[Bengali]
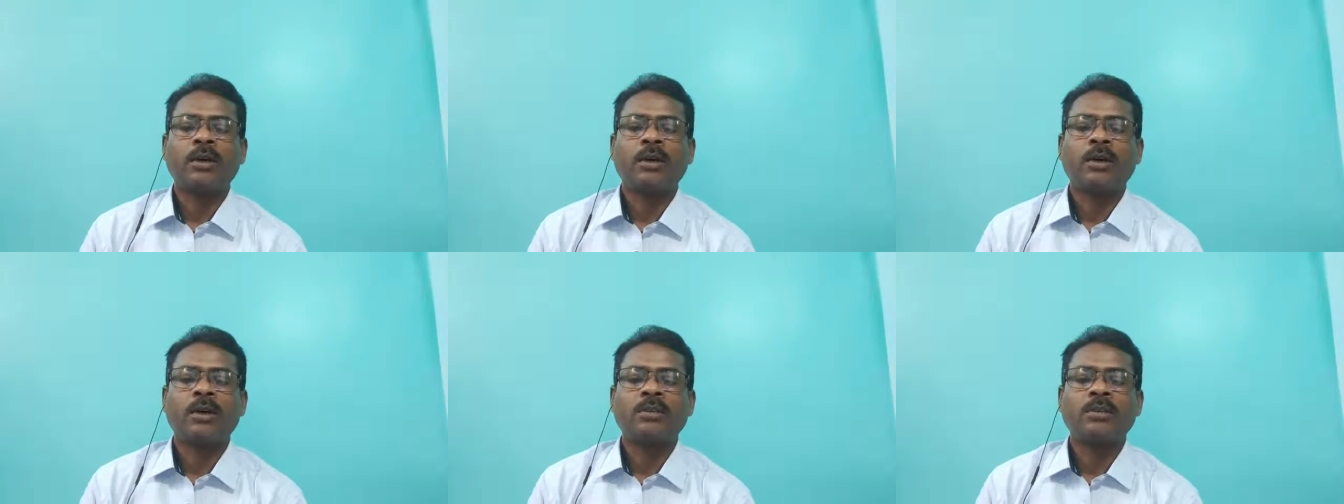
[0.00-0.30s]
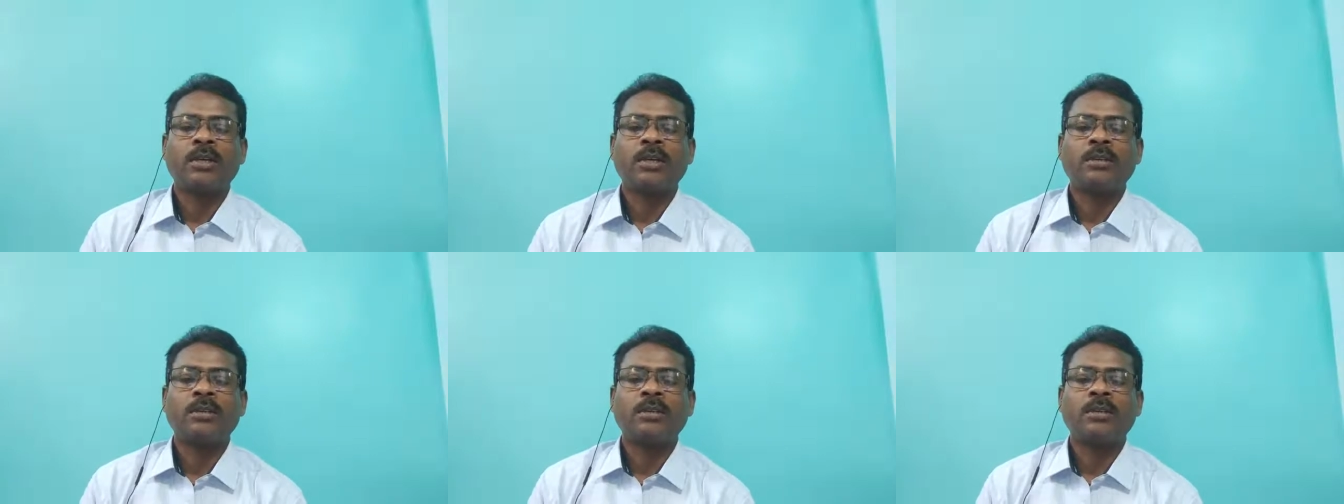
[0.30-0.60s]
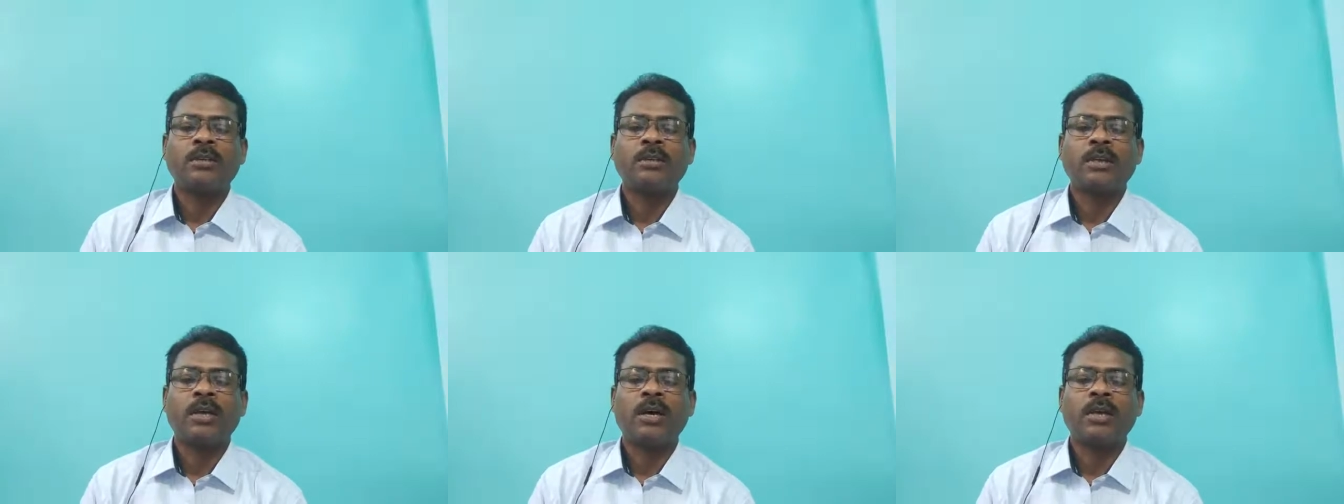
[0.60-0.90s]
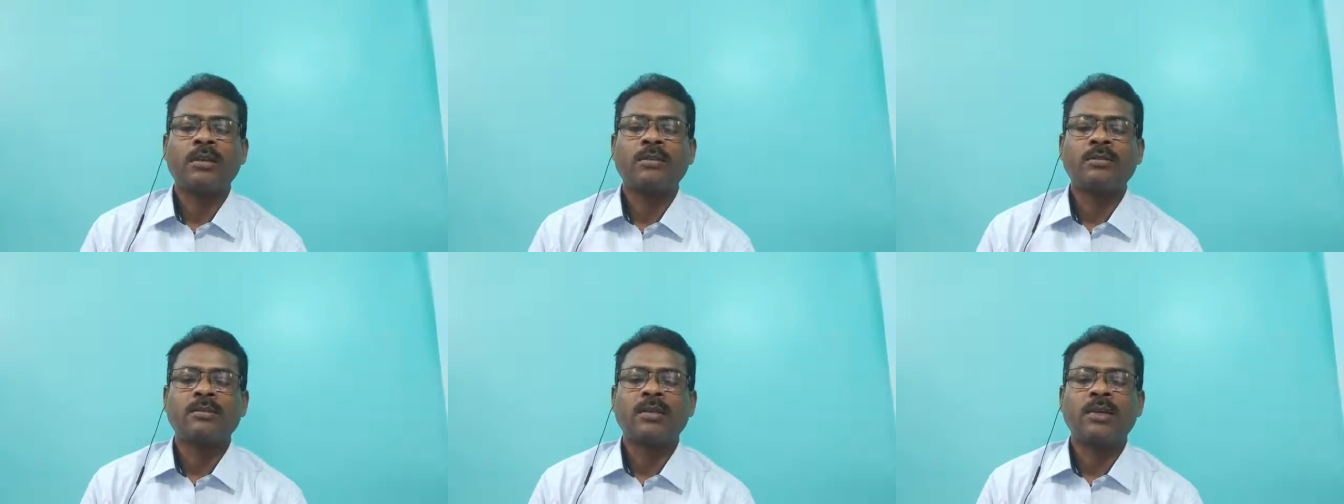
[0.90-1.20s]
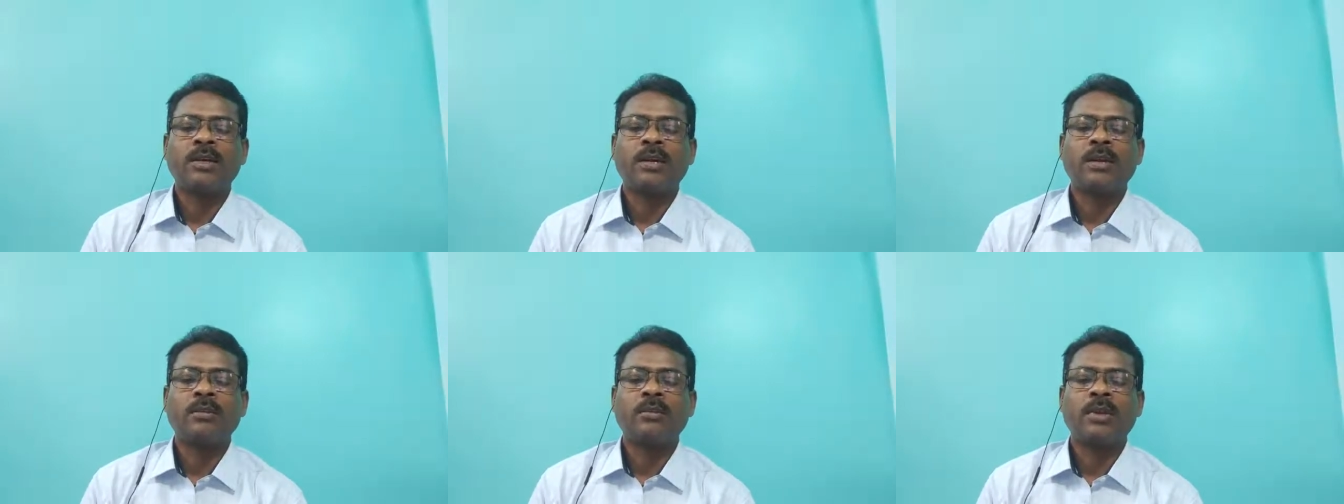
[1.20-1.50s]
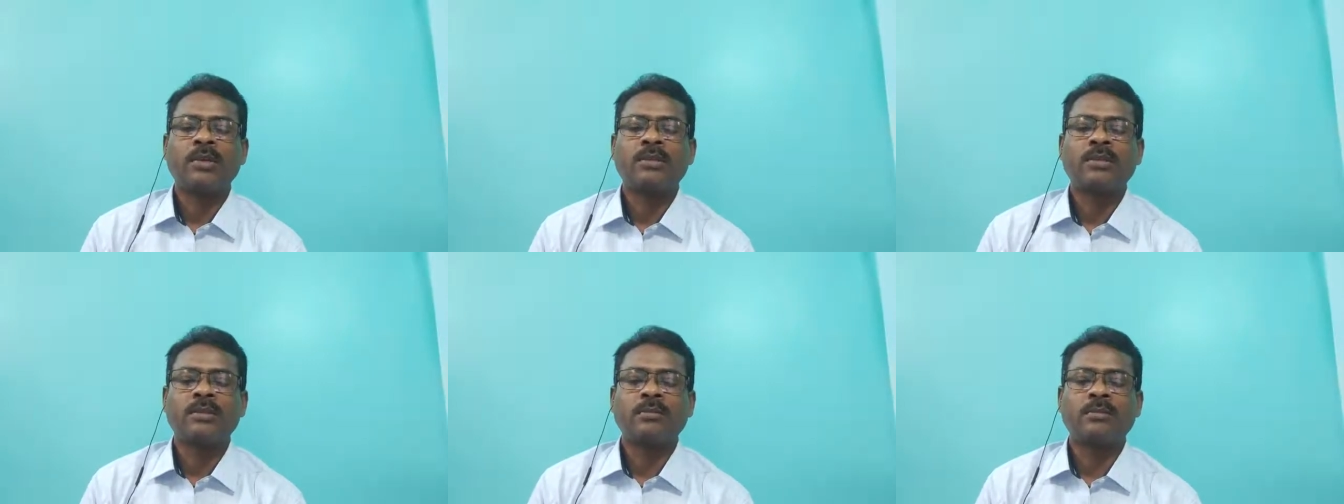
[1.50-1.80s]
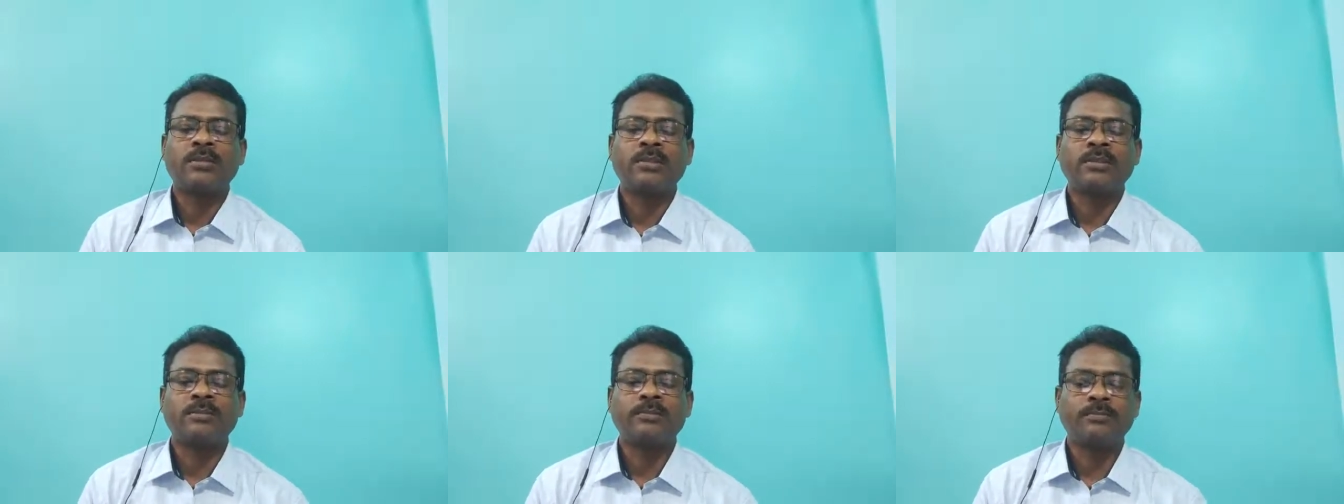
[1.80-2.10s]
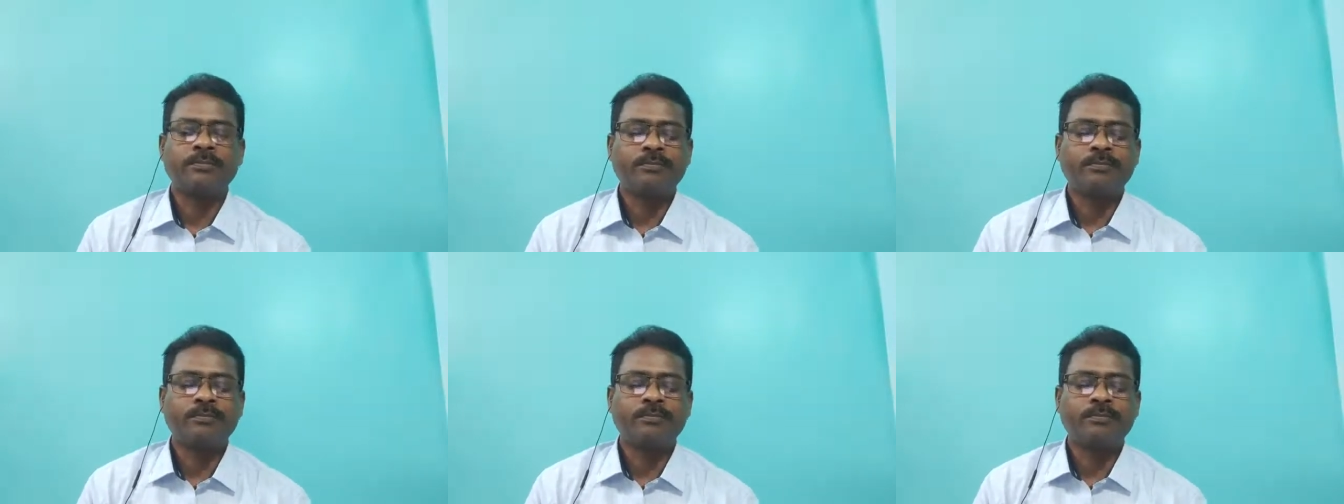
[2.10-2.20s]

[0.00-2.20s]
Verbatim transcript: অর্থাৎ দ্য সেকেন্ড প্রেসক্রিপশন